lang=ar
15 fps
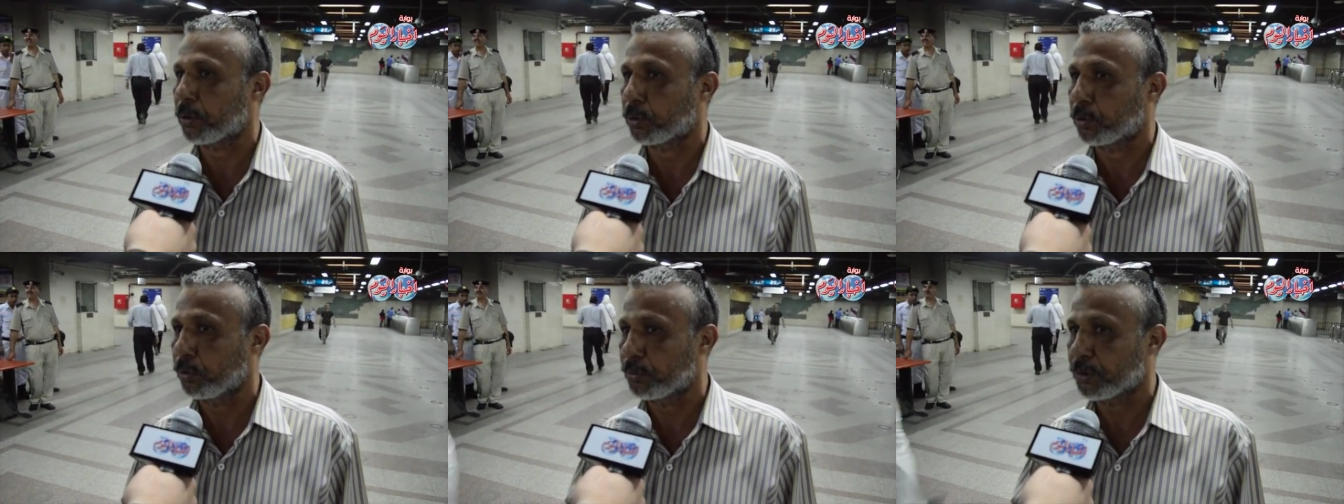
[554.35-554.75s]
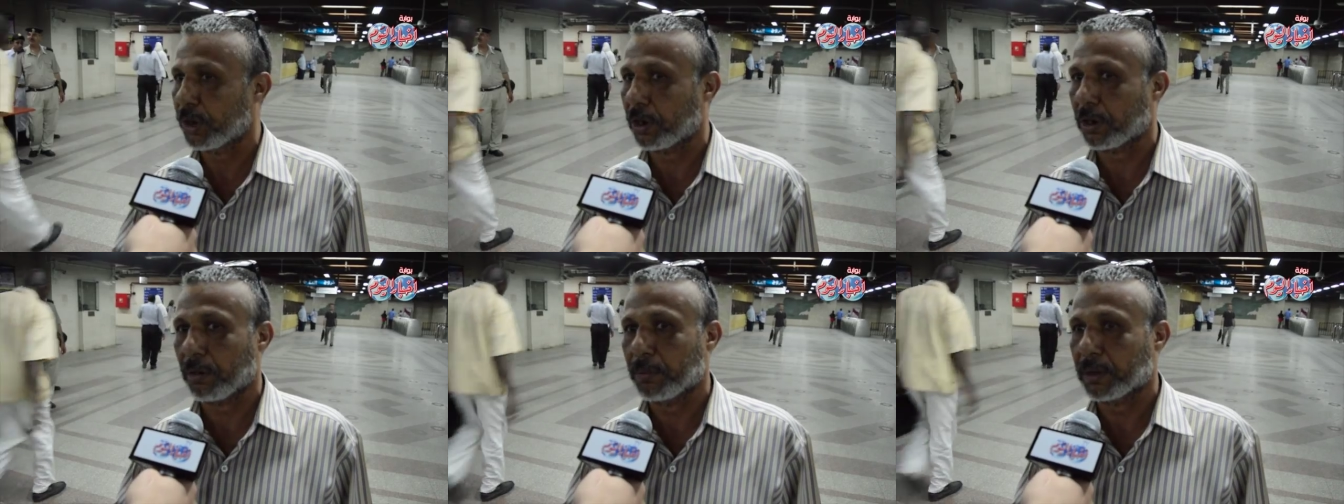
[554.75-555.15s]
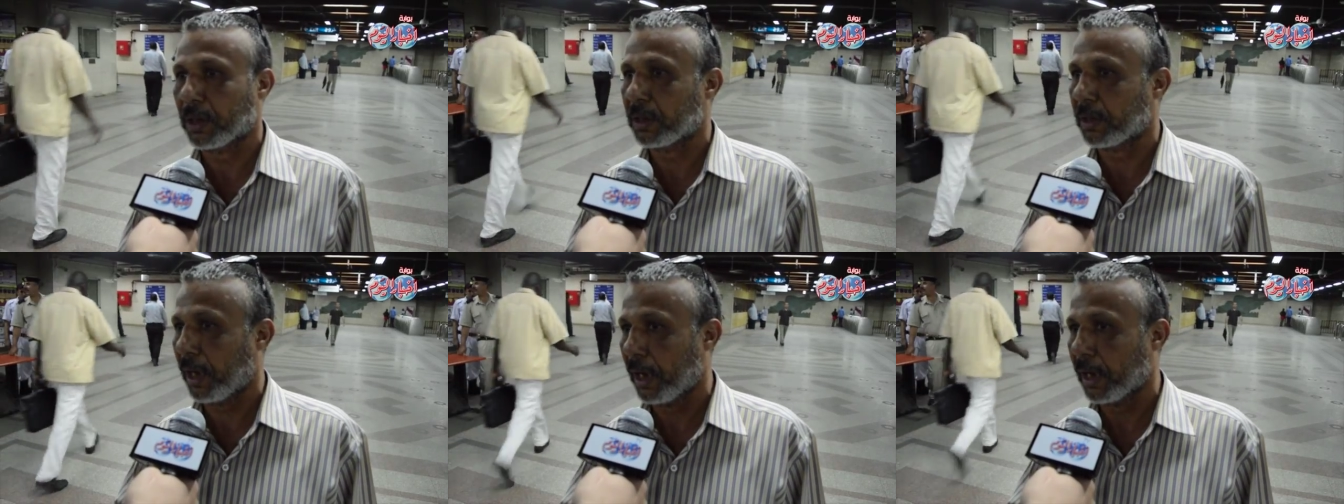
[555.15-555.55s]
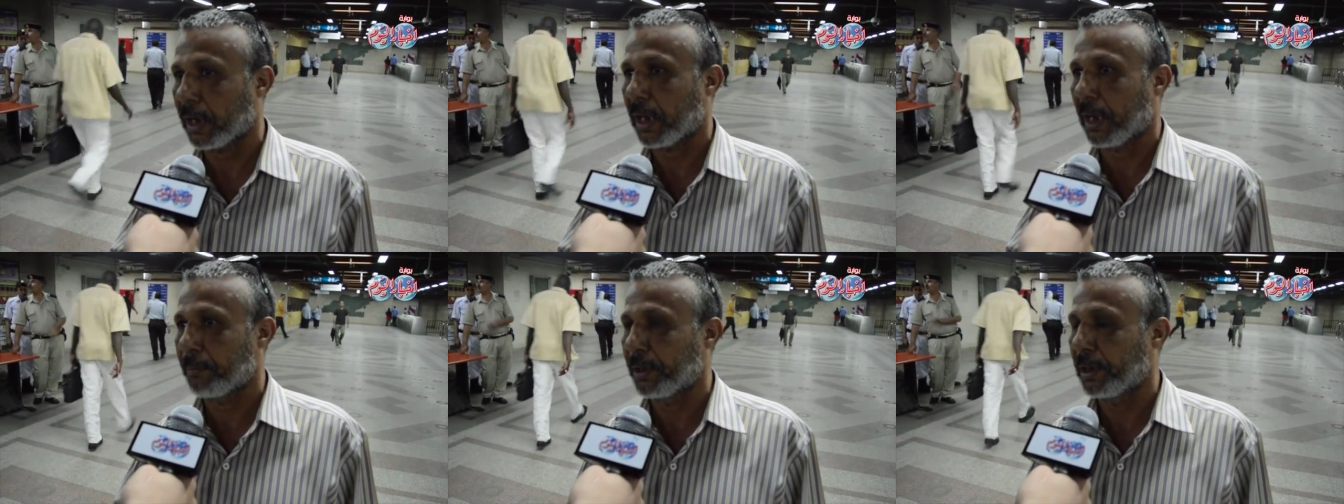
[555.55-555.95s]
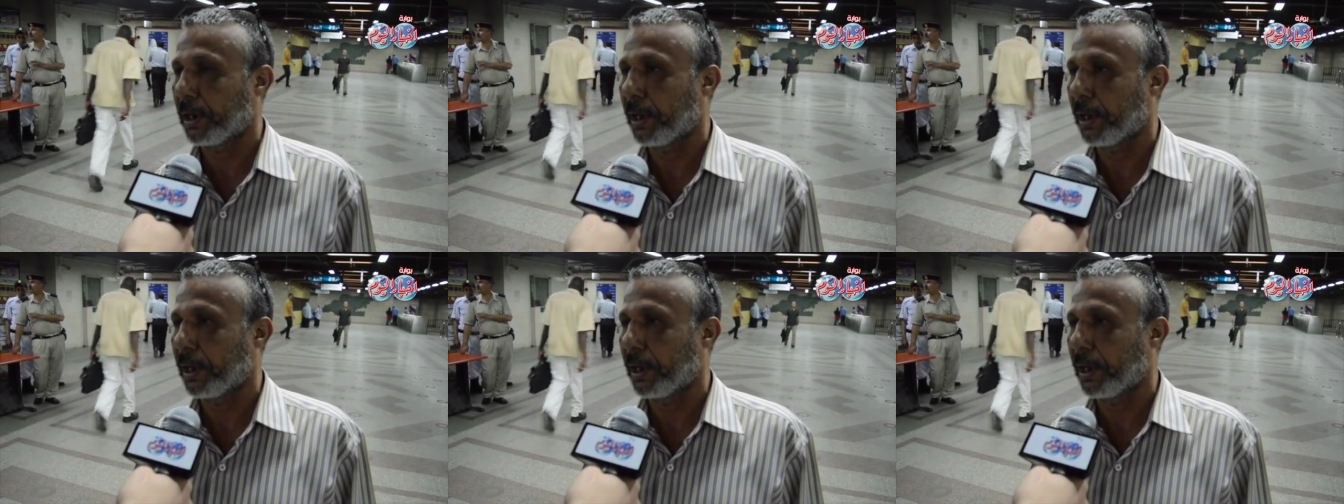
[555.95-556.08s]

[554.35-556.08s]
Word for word: قدوم شهر رمضان ده حاجة جميلة